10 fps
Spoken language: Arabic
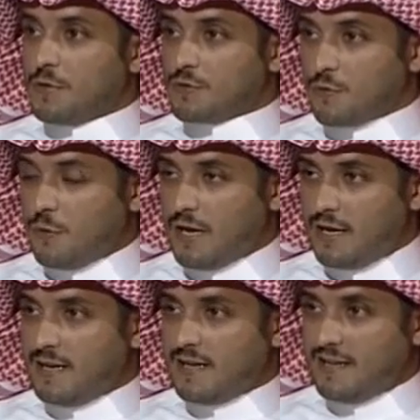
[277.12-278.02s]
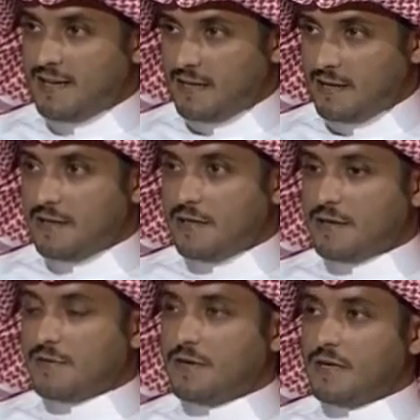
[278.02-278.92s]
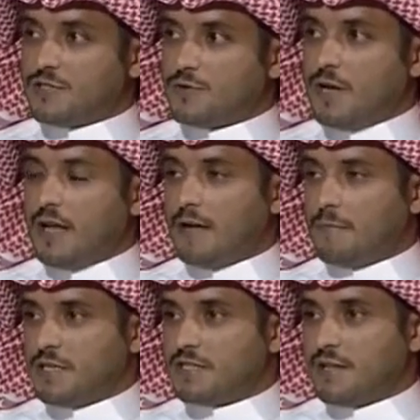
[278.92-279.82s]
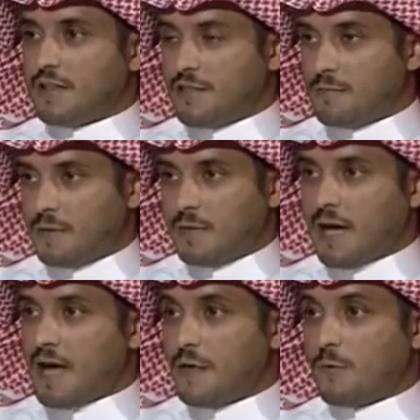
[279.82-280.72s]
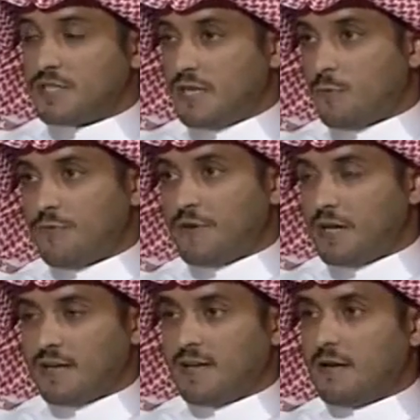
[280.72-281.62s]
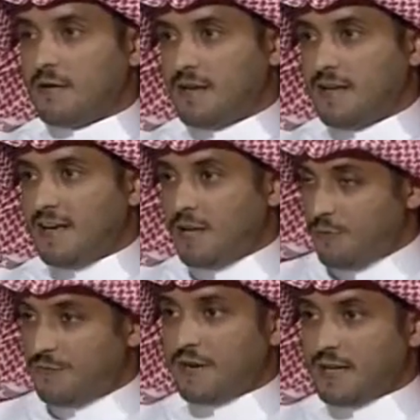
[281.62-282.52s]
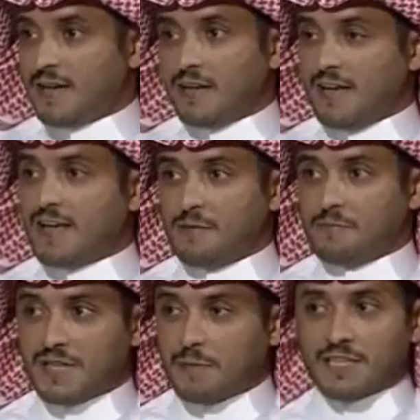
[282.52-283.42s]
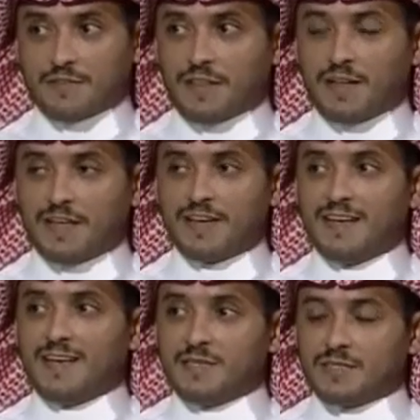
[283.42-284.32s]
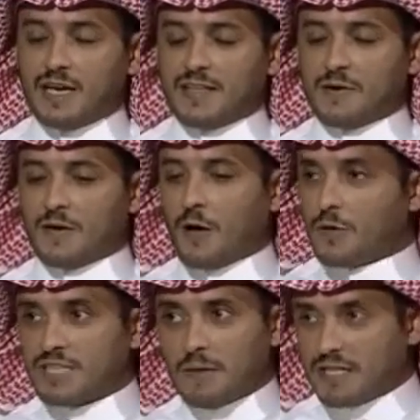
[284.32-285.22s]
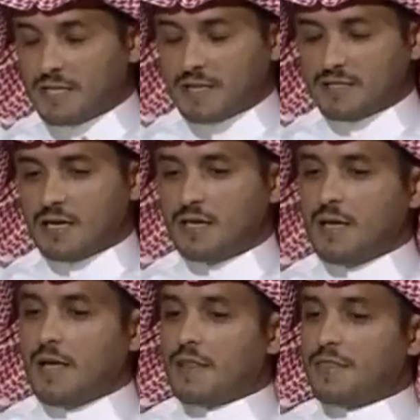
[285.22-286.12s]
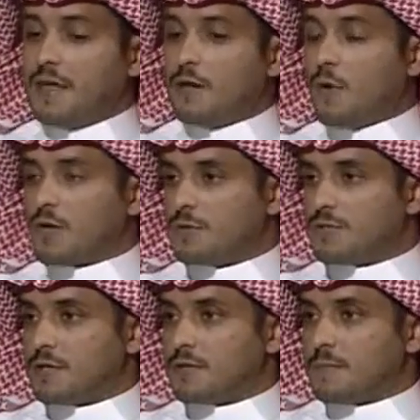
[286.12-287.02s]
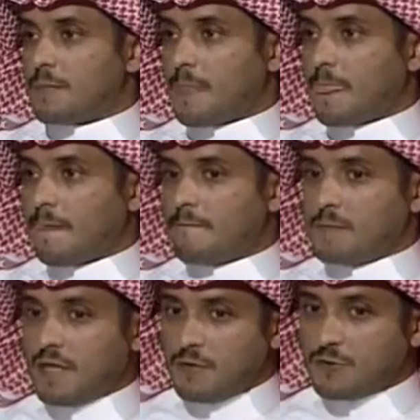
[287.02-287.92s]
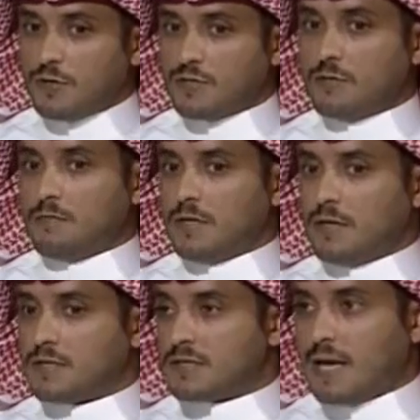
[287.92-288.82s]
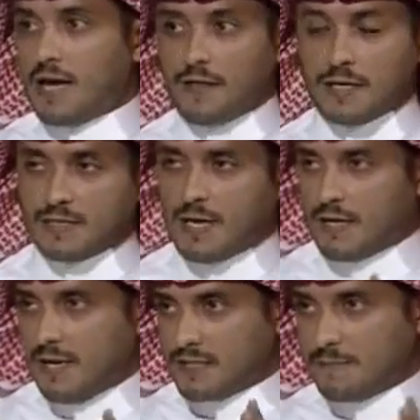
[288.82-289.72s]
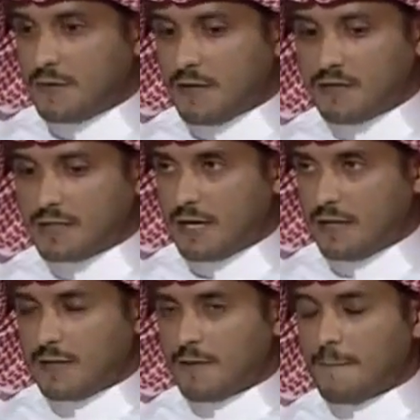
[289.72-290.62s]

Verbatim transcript: مطروحه للدفع يزيدون عليها من 20 ل 30% هذا اول شيء احنا نوفر لك نوفر لك بدل ما تدفع 30 زياده او اشياء ما تحتاجها اثنين الوقت والجهد بدل ما تروح من نص ساعه لثلاث ساعات على حسب سلتك